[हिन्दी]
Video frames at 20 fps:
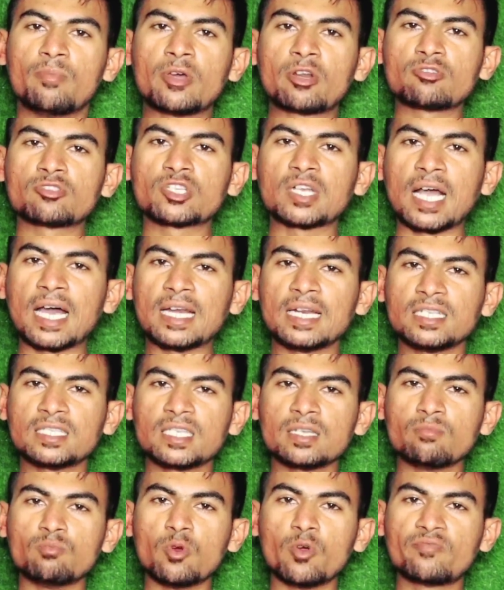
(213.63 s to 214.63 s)
बेरोजगारी
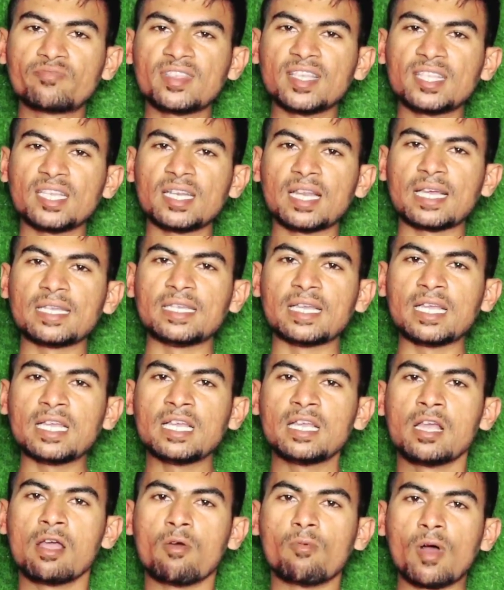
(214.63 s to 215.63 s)
से मुफ्ती
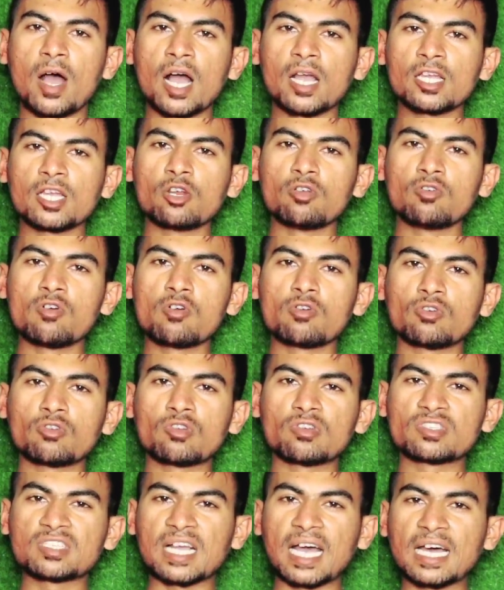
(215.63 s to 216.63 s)
दिलाइए वहाँ के लोगों को
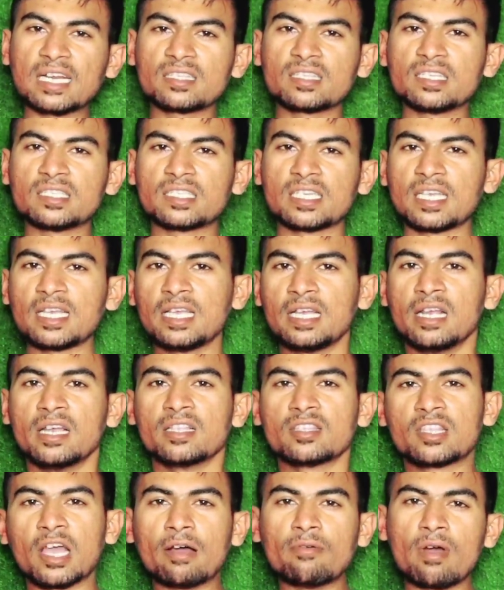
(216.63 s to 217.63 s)
रोजगार दीजिए
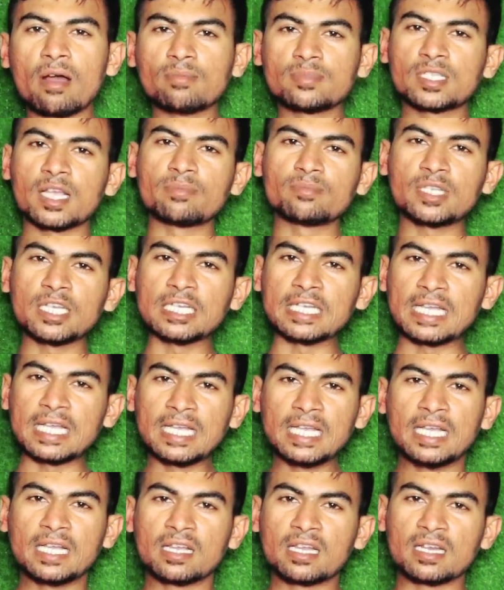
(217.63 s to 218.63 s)
तब हम
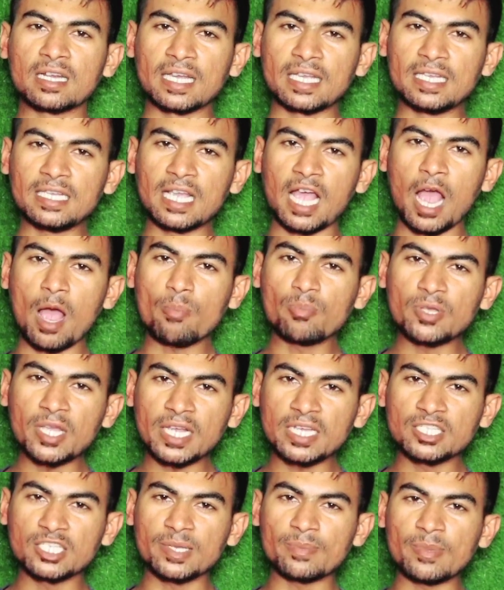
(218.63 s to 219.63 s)
समझेंगे कि नहीं आप
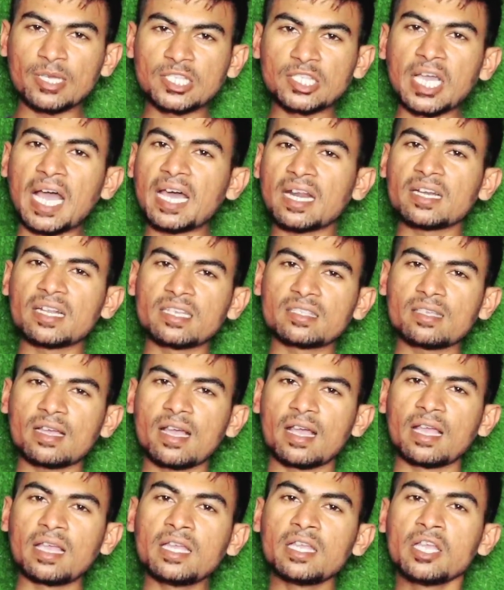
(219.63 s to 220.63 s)
एक जिम्मेदार
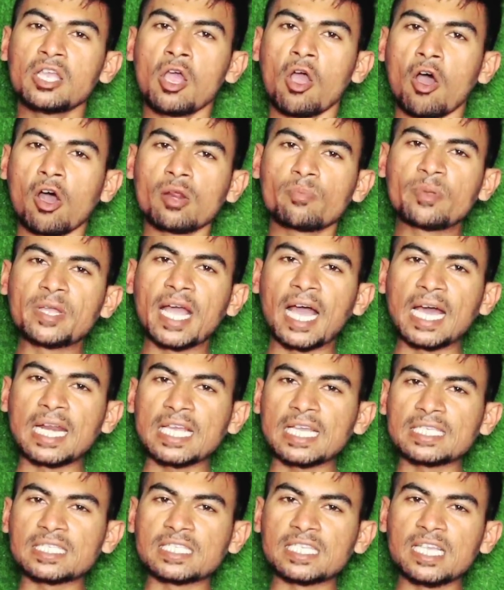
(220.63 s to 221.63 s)
नेता हैं और
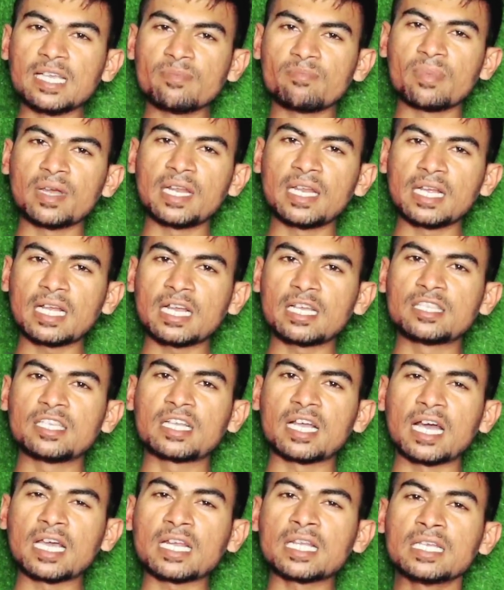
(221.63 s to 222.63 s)
बिहार के सीएम बनने का
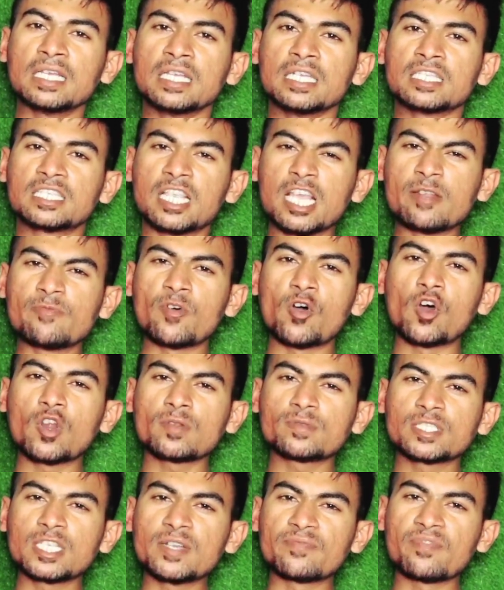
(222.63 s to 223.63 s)
अधिकार सिर्फ
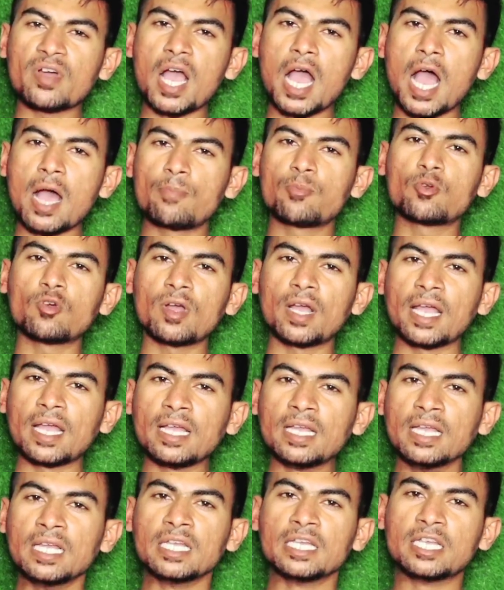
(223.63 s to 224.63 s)
और सिर्फ आपको
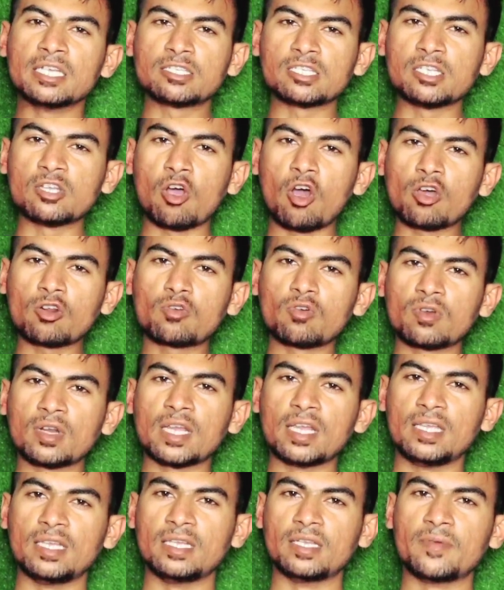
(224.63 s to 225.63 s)
है किसी और को
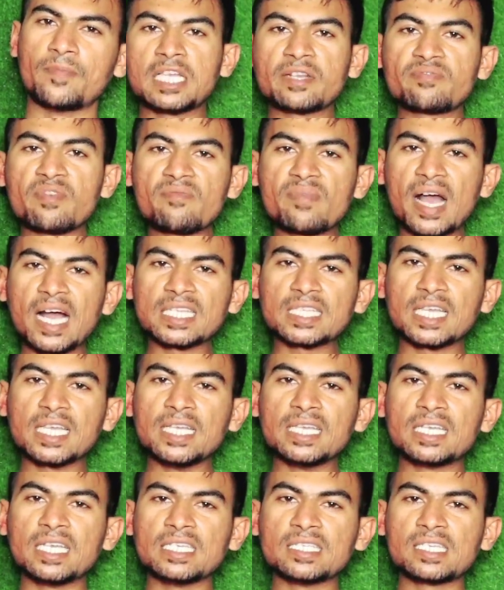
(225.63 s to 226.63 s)
नहीं सिर्फ
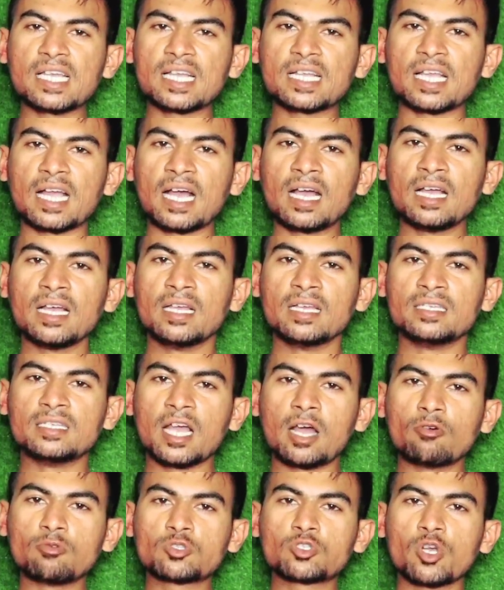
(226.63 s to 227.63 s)
वादे ही कीजिएगा
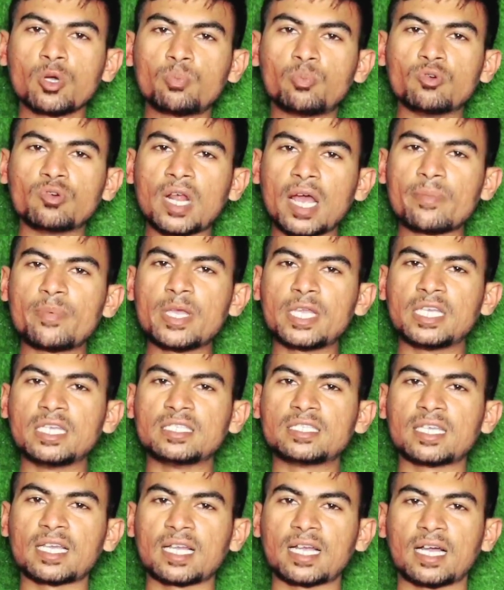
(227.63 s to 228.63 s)
या उसको पूरा भी
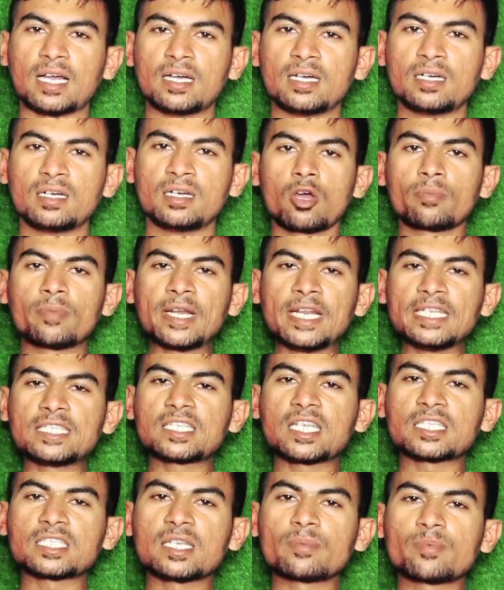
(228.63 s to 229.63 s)
कीजिएगा और
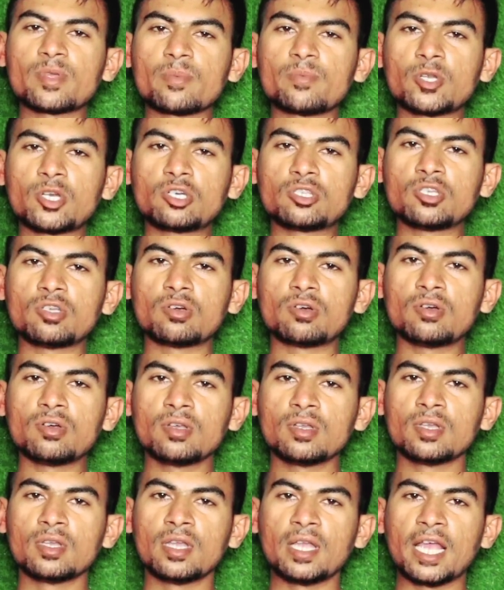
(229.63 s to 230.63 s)
मनीष कश्यप के विरोधियों
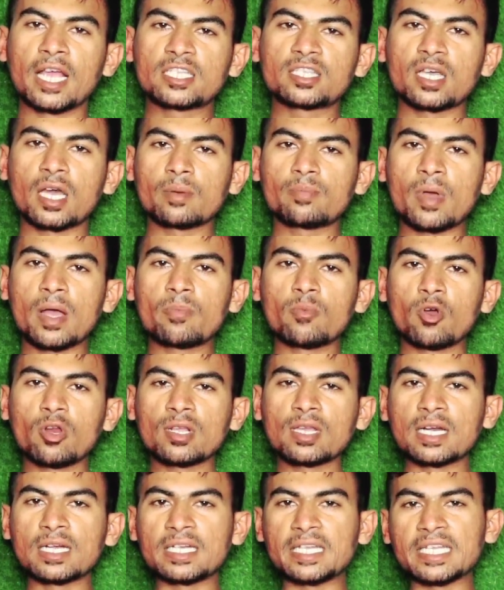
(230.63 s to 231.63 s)
एक तरफा
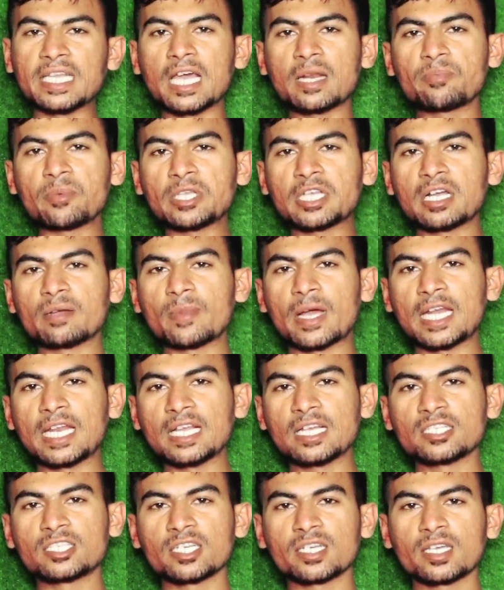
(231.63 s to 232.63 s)
बोलकर टीआरपी
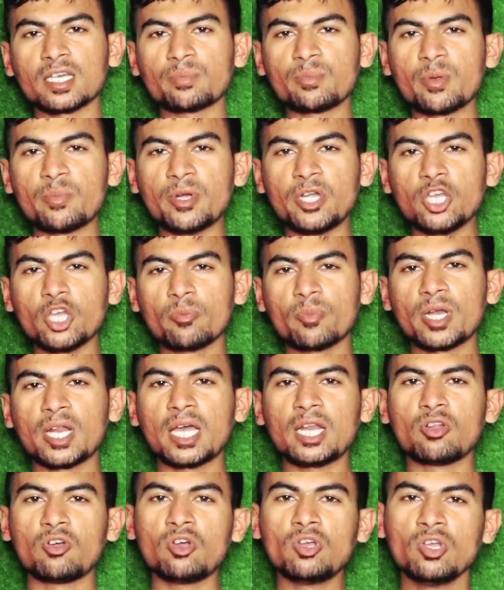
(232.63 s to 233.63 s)
कमाने के चक्कर में वीडियो
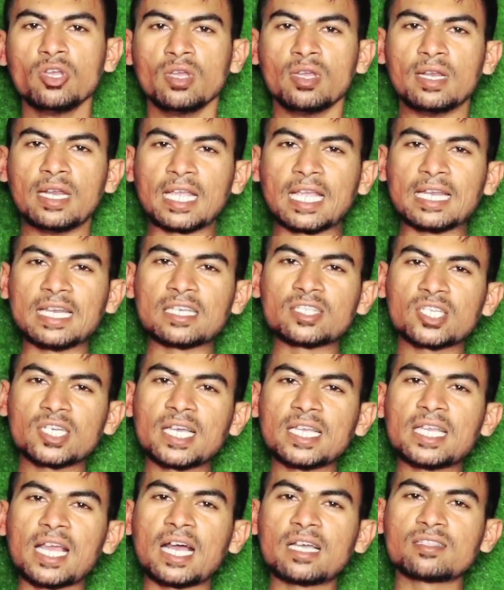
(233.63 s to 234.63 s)
बना लो लेकिन
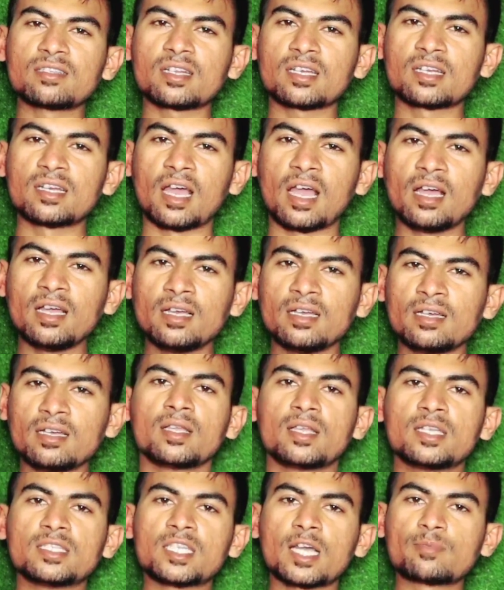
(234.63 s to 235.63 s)
इतना याद रखना
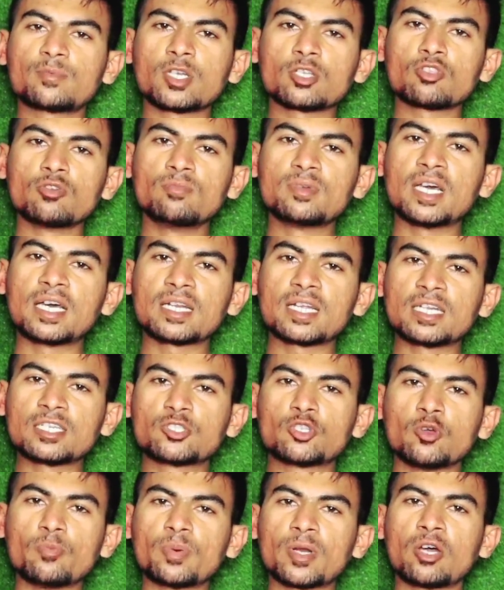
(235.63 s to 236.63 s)
कि जब तक तुम डर कर
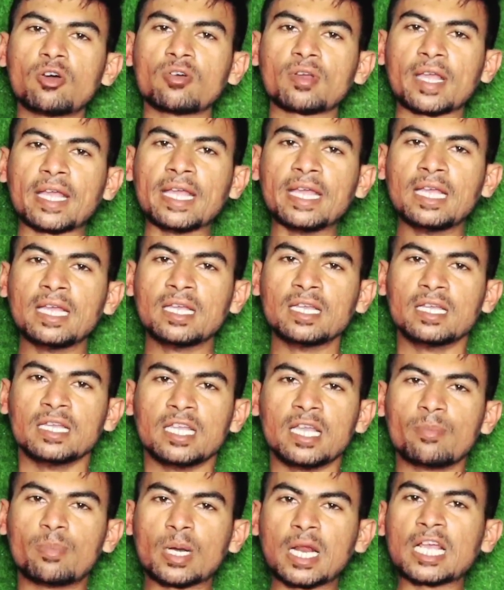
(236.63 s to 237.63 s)
चुप रहोगे
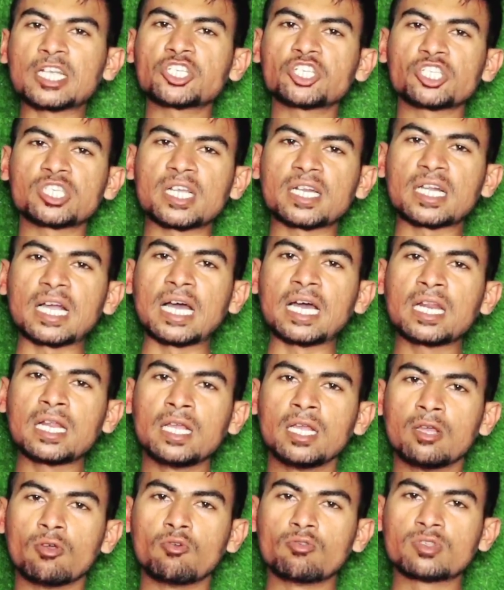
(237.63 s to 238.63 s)
ये भ्रष्ट
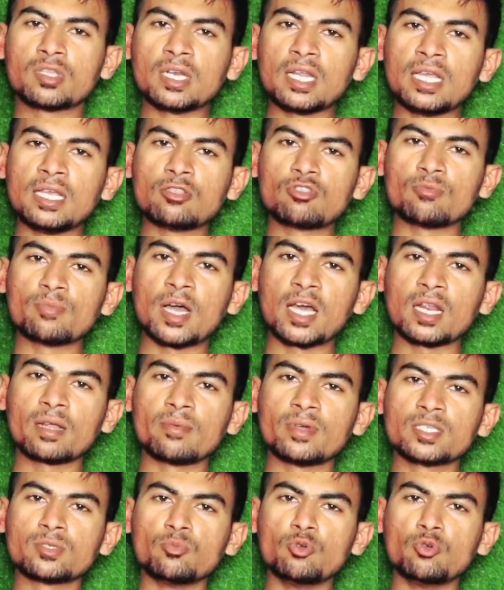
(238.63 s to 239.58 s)
सरकार उतने ही तुम्हारे